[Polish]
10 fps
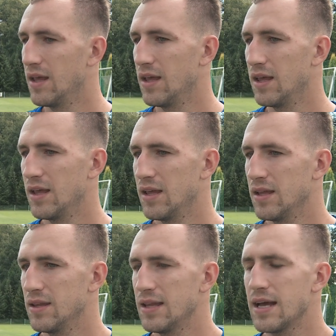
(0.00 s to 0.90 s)

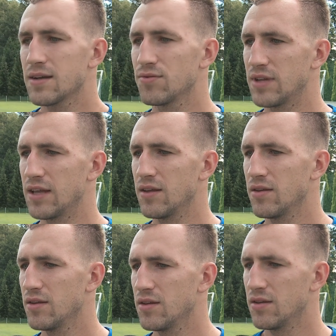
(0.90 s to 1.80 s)
E, tak,
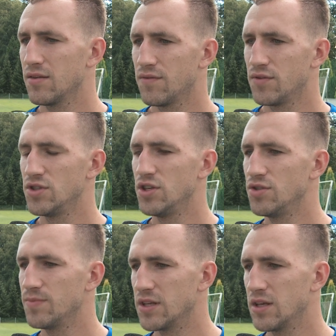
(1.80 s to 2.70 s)
tutaj
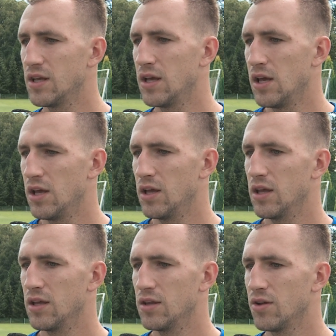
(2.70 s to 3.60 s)
wróciliśmy
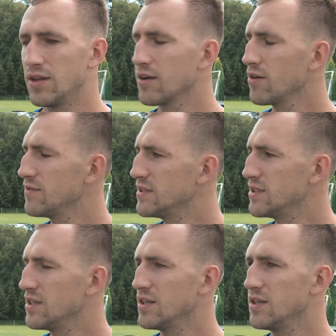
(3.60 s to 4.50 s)
do
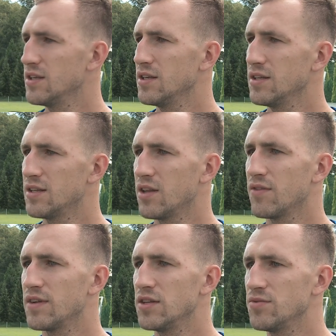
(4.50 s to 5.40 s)
Dankowic i, i
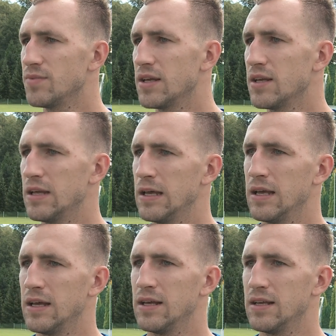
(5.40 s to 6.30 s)
trenowaliśmy
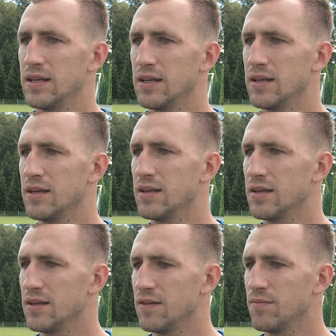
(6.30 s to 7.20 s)

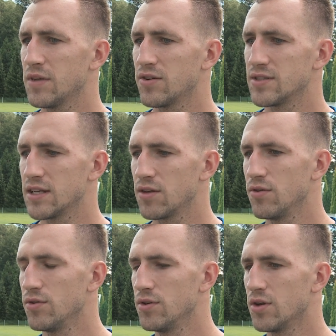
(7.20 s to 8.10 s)
w
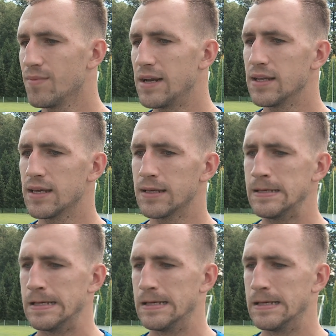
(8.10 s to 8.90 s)
mikrocyklu normalnie.